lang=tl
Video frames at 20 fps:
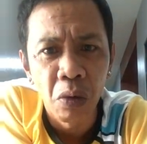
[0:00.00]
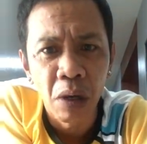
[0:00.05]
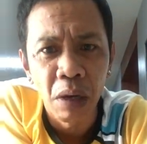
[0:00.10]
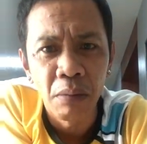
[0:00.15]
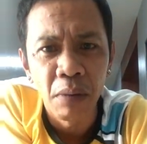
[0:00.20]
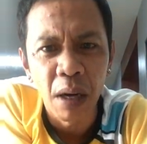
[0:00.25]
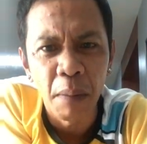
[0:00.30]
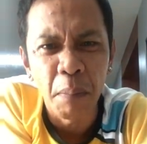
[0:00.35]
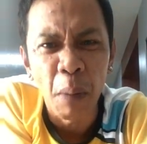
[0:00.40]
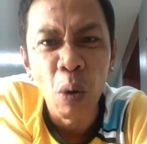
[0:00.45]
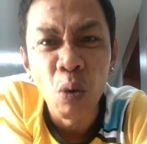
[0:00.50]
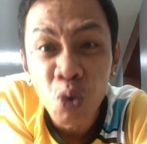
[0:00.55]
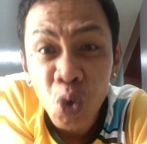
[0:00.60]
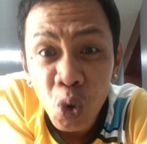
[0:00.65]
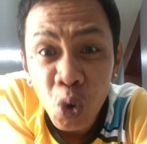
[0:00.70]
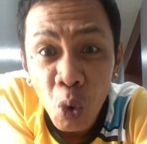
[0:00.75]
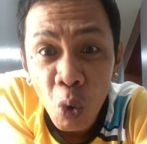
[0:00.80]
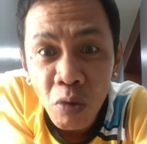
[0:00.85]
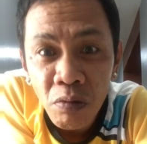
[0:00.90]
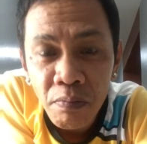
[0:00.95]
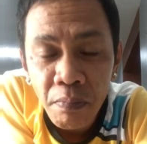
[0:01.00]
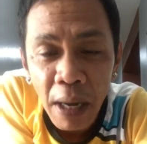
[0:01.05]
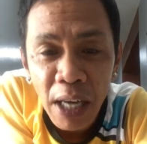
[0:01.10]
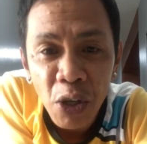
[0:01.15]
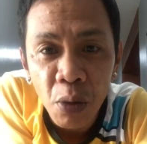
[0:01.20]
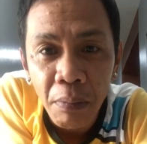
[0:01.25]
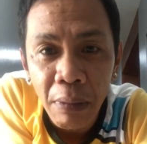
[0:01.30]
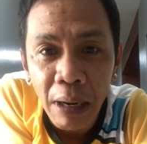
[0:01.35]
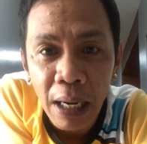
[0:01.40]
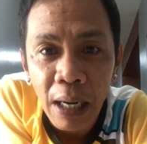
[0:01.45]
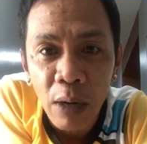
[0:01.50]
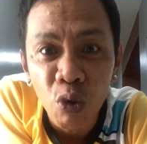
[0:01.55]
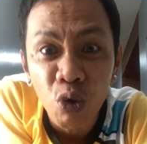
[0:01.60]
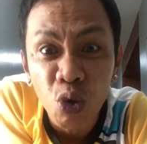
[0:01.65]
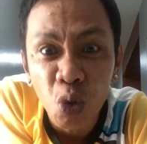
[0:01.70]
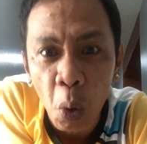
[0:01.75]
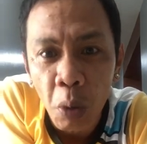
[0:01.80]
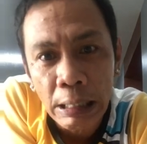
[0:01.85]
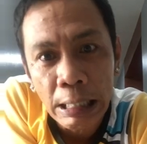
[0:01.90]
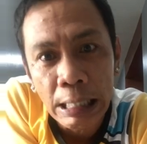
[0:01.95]
wala mga pangutok ba yung mga
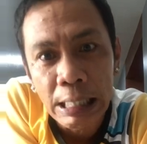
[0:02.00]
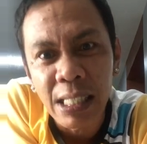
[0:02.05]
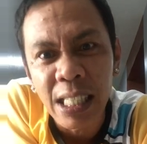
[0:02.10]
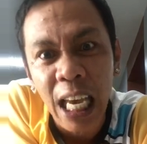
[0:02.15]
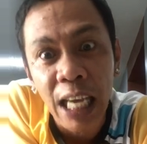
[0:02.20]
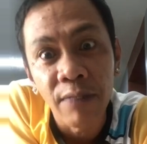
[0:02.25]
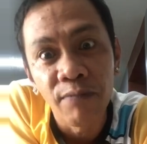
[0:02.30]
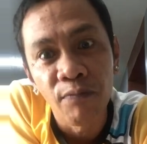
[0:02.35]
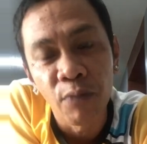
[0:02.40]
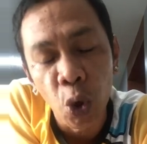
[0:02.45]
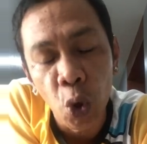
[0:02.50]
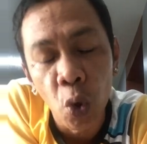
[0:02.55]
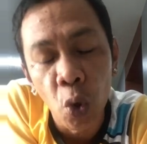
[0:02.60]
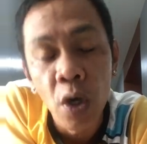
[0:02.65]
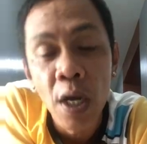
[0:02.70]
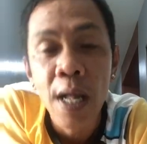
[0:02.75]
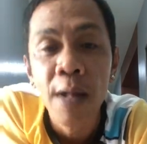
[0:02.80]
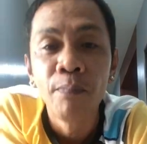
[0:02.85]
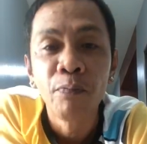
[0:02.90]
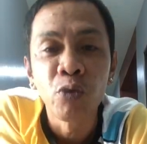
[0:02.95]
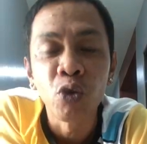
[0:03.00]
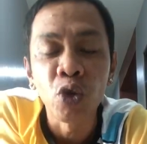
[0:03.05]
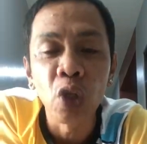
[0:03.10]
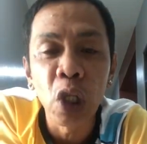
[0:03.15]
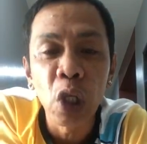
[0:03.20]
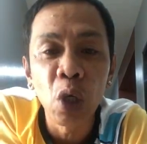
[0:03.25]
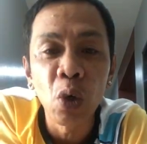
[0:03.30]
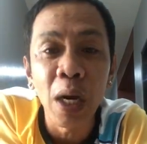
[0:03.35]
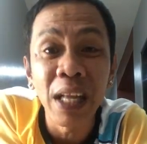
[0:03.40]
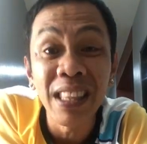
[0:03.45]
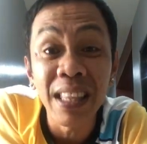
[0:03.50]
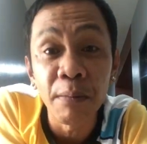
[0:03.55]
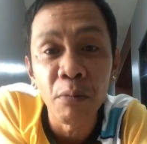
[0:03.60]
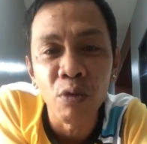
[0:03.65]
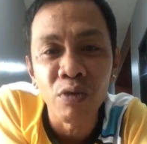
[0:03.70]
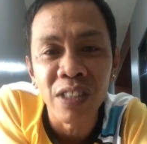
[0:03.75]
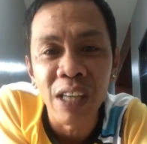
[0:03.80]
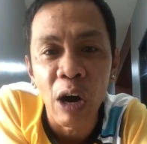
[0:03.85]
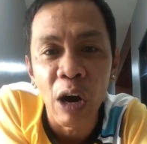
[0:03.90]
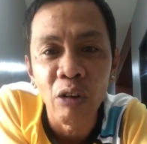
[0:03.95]
utok ng side view so luan ta
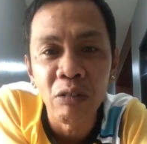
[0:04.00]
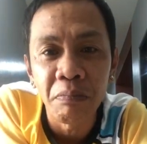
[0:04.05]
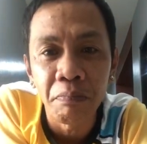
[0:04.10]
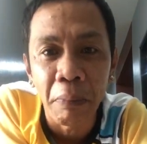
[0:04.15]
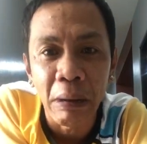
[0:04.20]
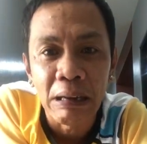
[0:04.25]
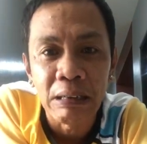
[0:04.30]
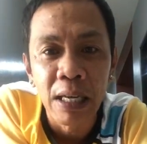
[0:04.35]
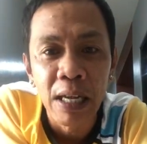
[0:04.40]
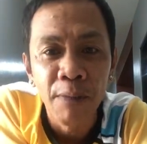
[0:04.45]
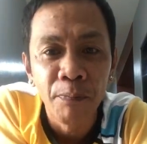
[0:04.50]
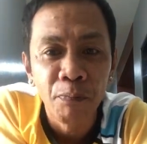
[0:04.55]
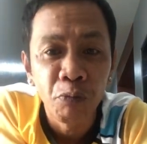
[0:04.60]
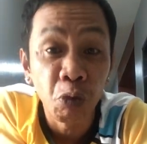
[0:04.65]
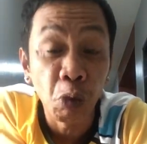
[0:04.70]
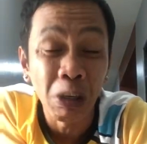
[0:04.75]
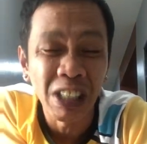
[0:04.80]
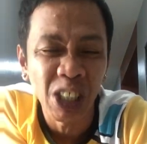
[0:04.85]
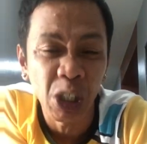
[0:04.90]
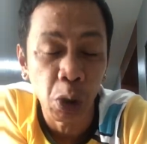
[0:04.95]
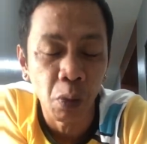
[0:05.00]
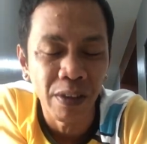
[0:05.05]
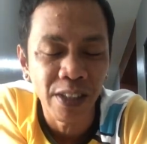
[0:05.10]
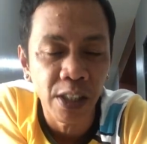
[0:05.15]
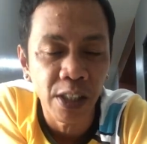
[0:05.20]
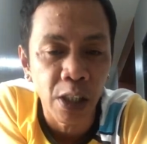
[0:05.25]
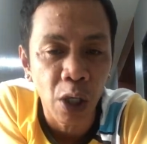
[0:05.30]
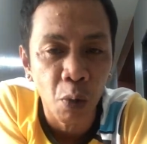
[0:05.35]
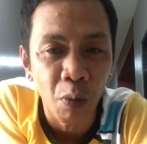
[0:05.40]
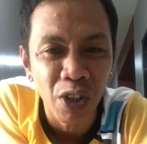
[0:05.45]
mo unsaon pag twist twist sa